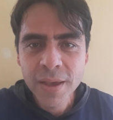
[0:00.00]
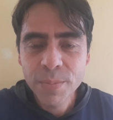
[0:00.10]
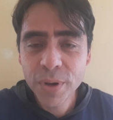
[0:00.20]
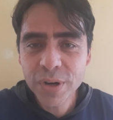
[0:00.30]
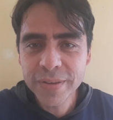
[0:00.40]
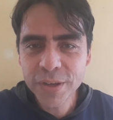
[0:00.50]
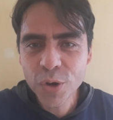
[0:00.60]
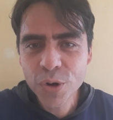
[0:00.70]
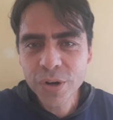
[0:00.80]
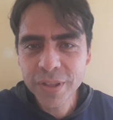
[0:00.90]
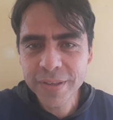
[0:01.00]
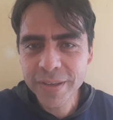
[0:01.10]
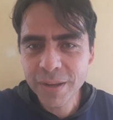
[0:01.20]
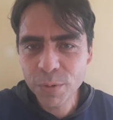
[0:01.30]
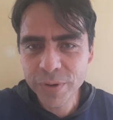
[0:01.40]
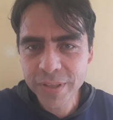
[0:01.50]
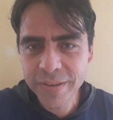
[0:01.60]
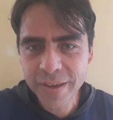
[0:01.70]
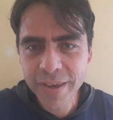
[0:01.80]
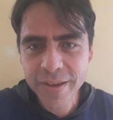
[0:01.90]
Pero el Señor, dice el profeta
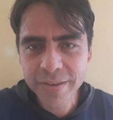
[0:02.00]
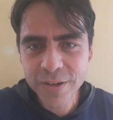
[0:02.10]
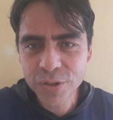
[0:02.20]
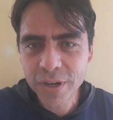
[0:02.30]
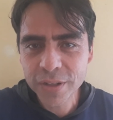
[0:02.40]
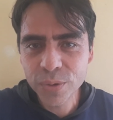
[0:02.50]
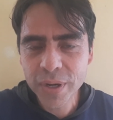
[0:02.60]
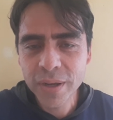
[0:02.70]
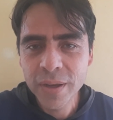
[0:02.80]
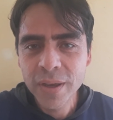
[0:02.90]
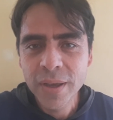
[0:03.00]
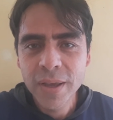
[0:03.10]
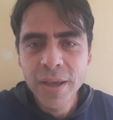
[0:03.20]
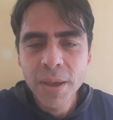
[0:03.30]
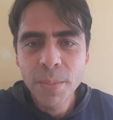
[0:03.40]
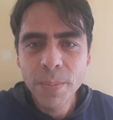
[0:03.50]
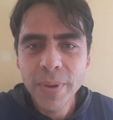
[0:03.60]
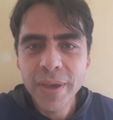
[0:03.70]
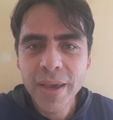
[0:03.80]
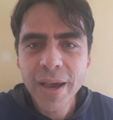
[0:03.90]
Isaías en otra lectura, me